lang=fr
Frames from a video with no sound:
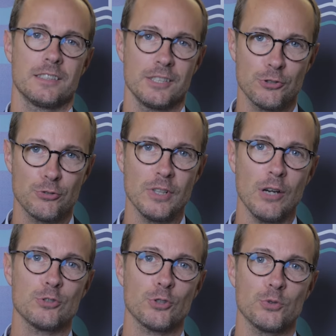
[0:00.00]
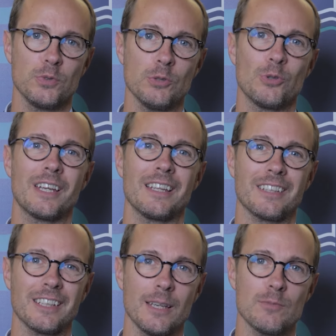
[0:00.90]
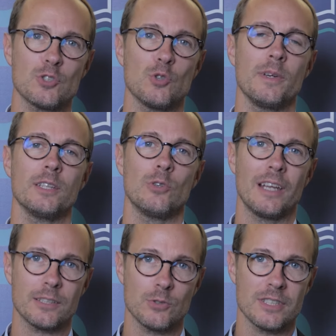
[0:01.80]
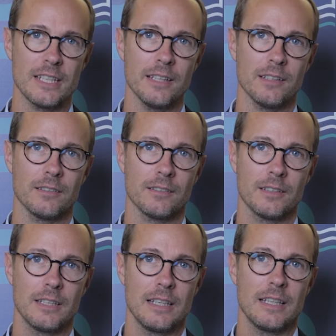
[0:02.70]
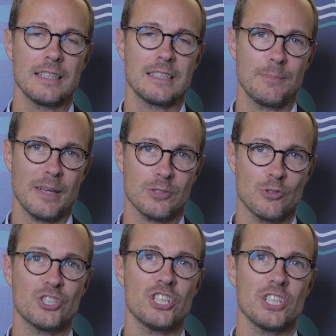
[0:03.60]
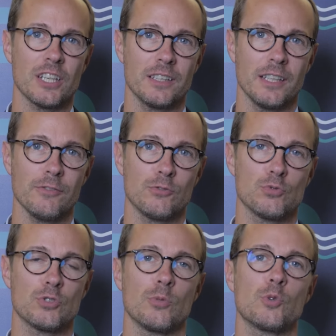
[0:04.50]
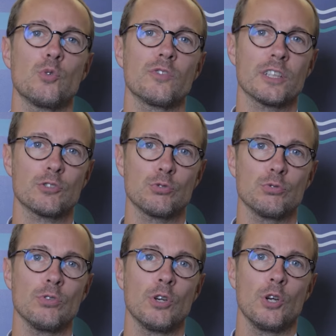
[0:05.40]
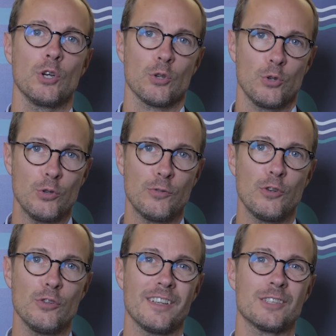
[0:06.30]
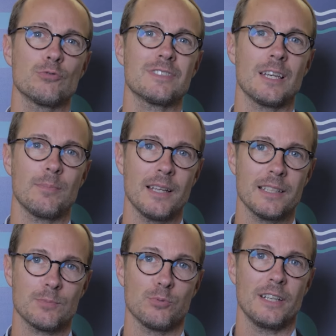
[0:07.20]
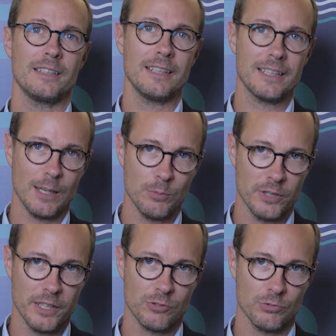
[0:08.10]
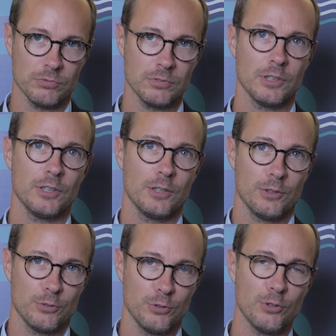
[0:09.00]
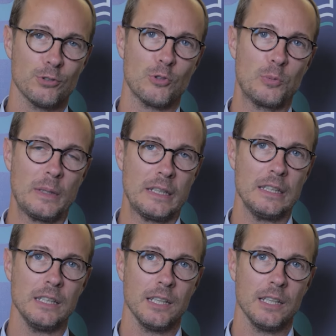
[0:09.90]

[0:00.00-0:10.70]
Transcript: Si je suis là aujourd'hui au quatrième sommet de l'axe Seine, c'est parce que chez GRDF, nous sommes convaincus que le fleuve a toute sa place pour la décarbonation de notre pays